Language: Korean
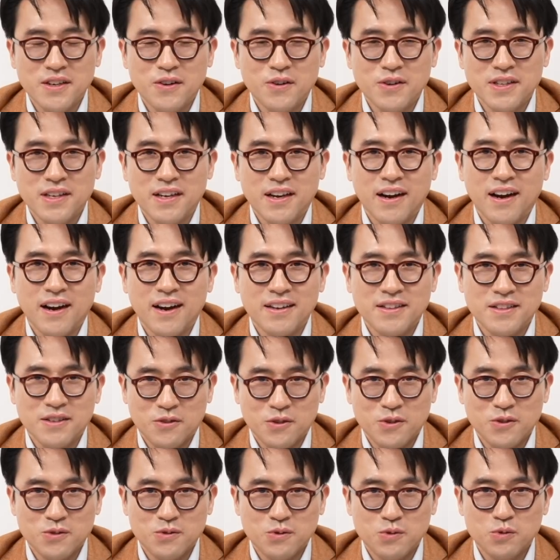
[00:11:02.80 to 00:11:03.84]
이거니까
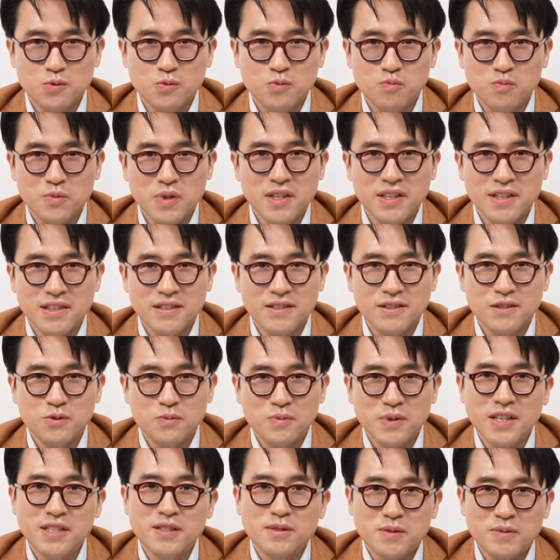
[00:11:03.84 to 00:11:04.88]
이거 미리
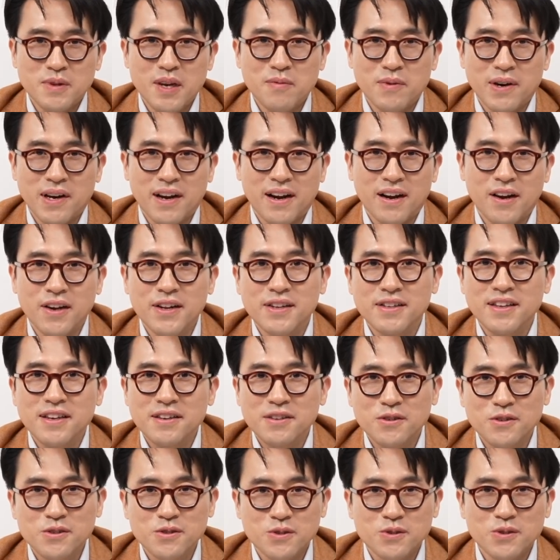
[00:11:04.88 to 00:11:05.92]
좀 예습 좀 해봐라 할 때
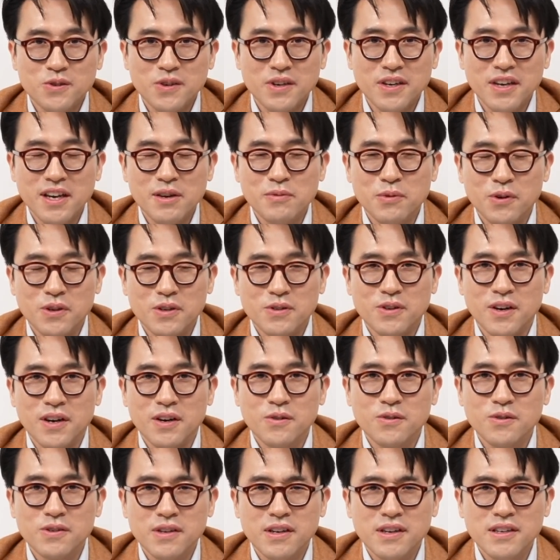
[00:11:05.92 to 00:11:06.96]
그것도 해보기도
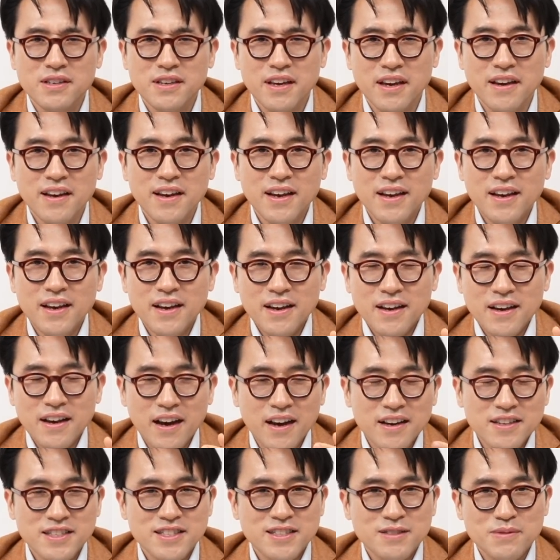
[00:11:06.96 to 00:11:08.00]
하고. 그러니까 이게
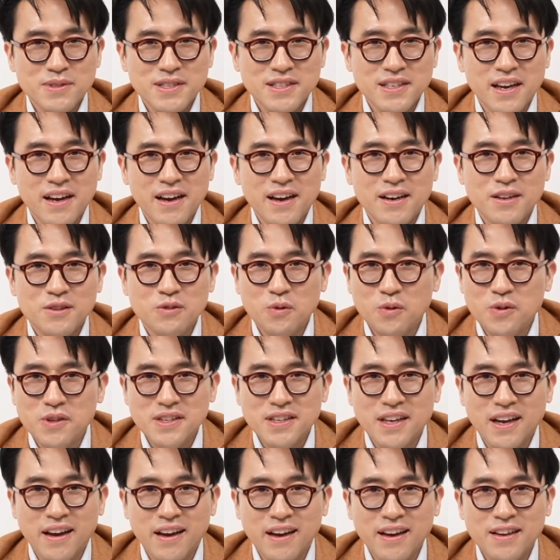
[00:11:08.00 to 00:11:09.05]
학습이냐
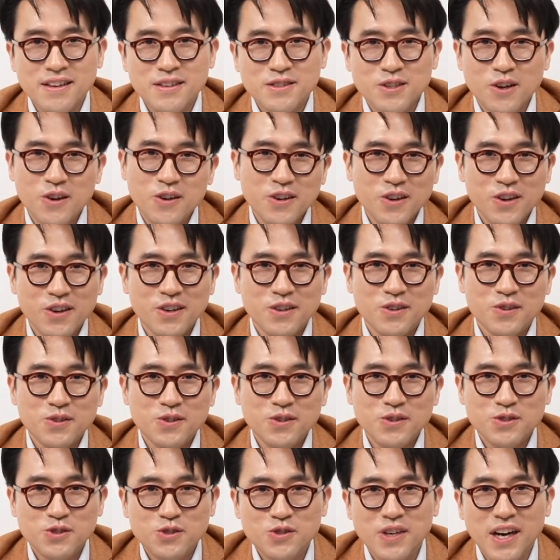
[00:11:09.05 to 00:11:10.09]
놀이냐에 섞여
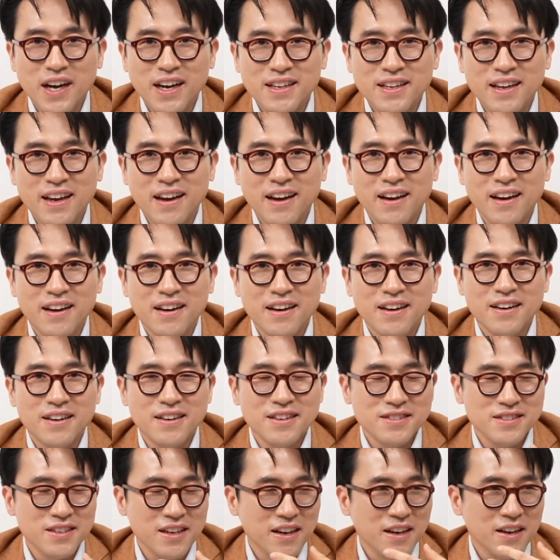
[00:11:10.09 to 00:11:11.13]
있고
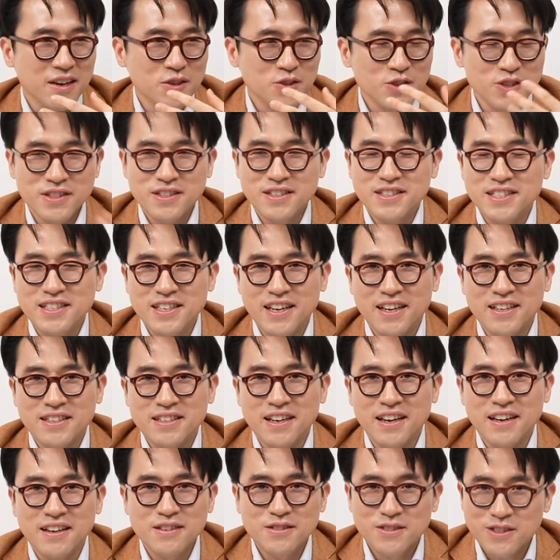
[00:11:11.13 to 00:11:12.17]
육아냐 제가 쉬는
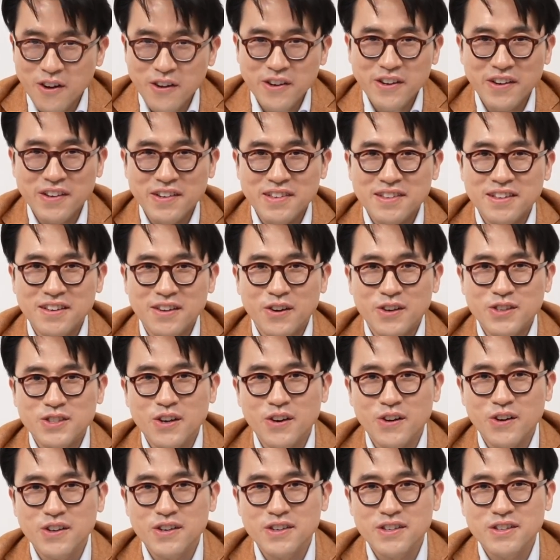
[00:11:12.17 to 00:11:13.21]
시간이냐에 섞여 있는
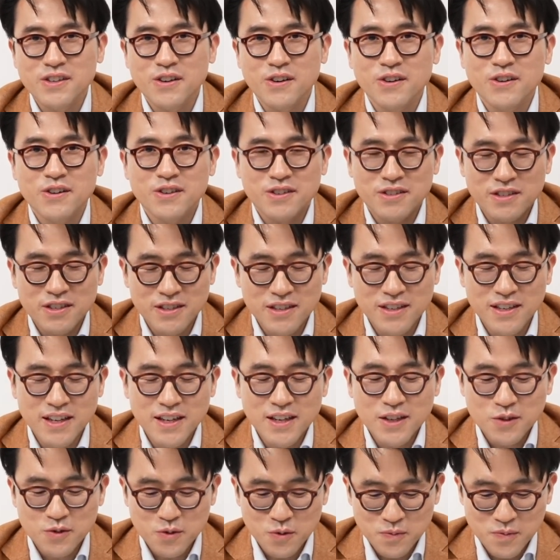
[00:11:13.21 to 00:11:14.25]
거죠. 그거를
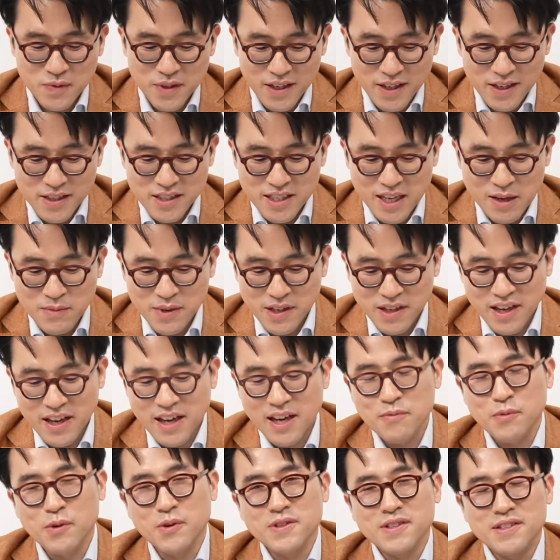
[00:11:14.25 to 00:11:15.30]
좀 재밌게
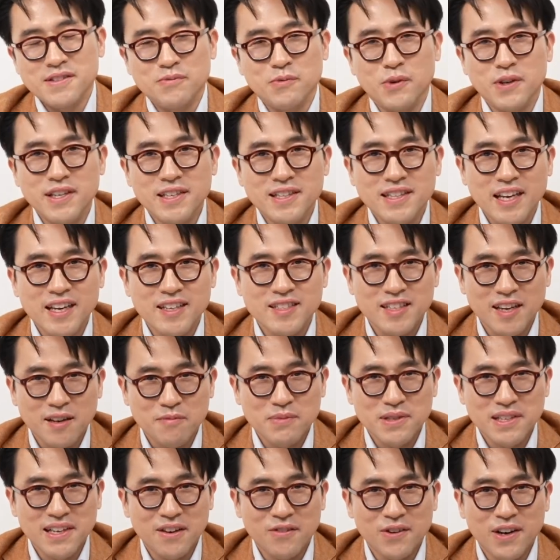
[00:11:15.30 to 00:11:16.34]
해보는 뭐
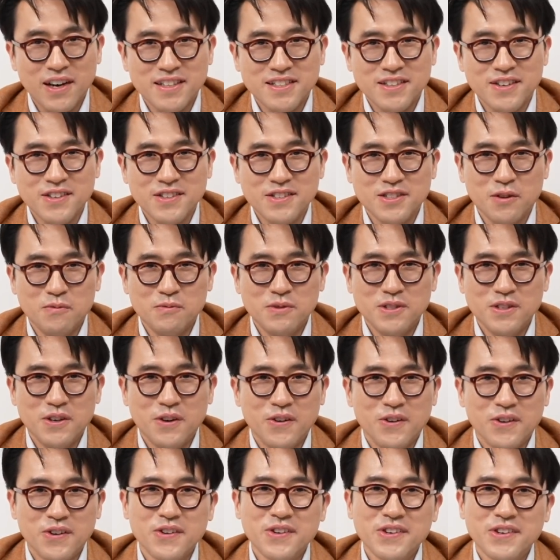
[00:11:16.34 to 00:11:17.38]
일타쌍피라고 하죠. 전문
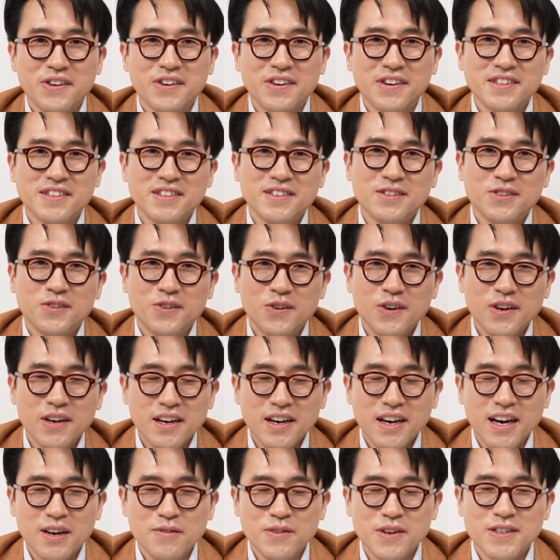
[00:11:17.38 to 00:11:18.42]
용어로 이런 것들도
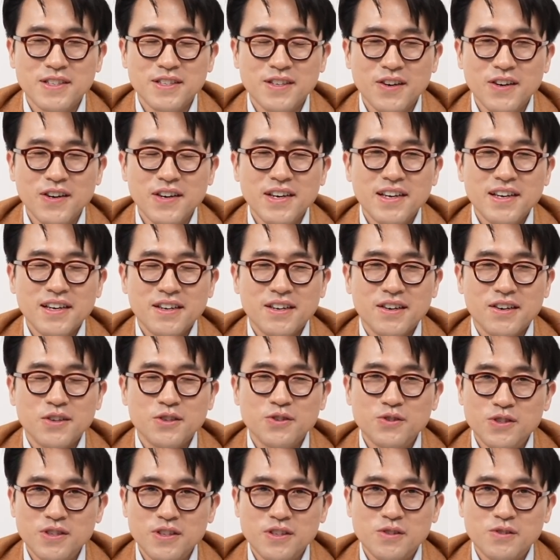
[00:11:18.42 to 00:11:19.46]
하면서 어,
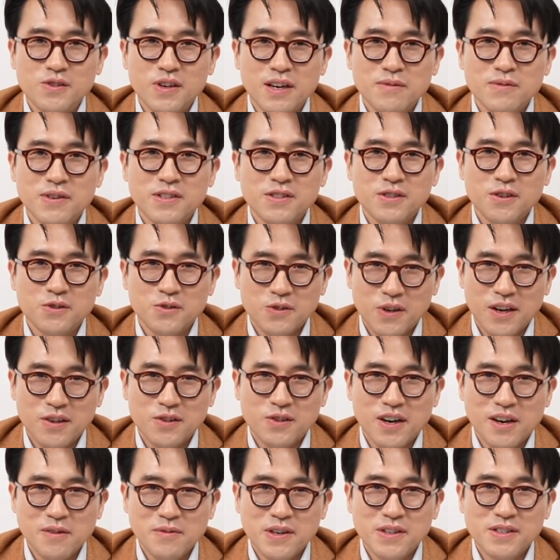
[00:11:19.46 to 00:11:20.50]
휴식도 하면서
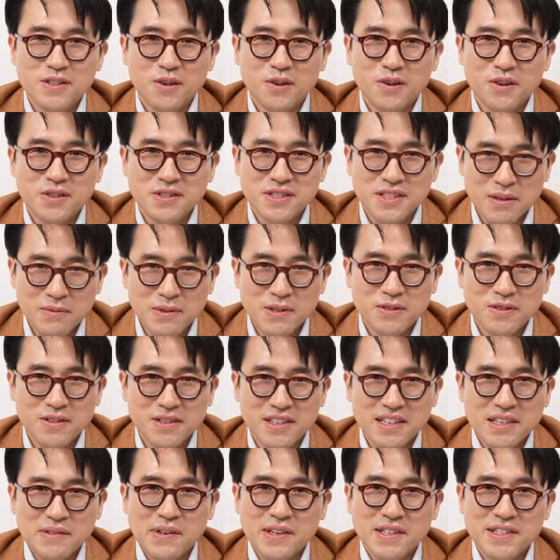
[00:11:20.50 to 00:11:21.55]
육아도 하면서 재미도
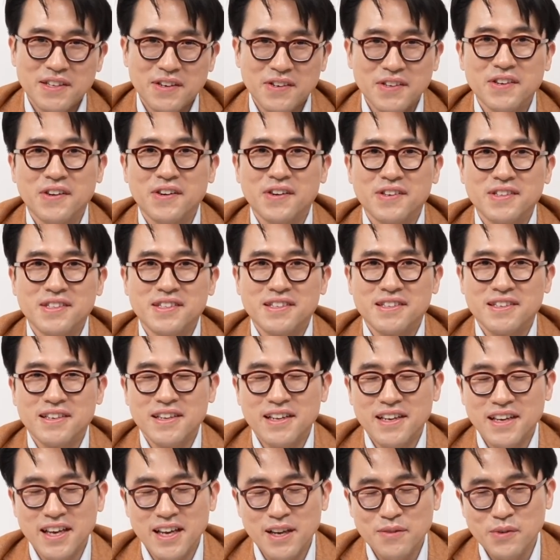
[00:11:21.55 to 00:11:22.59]
느끼면서 이런 것들을
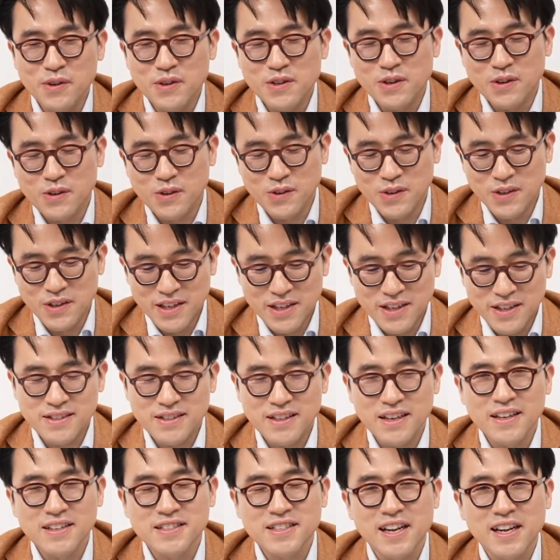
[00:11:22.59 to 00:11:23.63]
해보려고
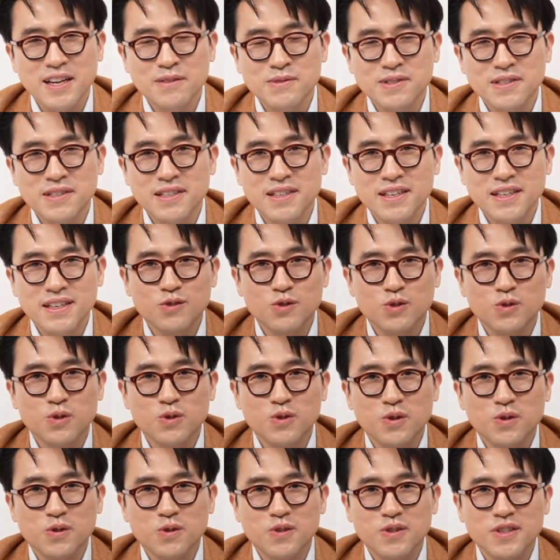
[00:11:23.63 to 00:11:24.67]
내 삶을
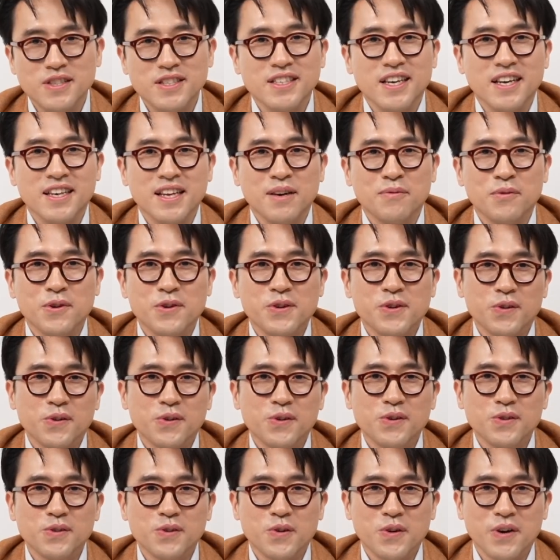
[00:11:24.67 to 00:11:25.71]
주도적으로 디자인해
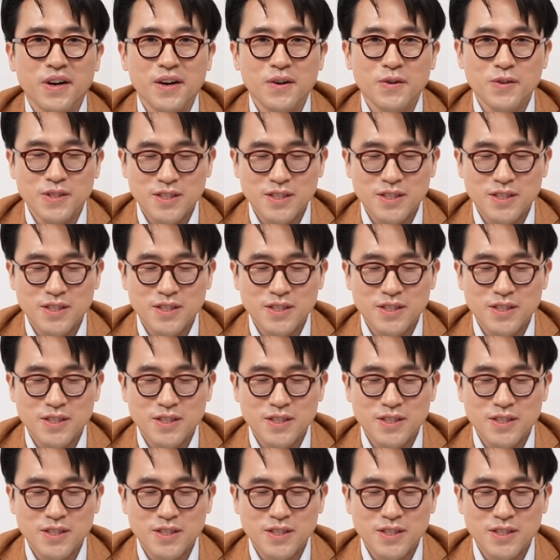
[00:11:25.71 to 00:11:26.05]
보려고 노력하고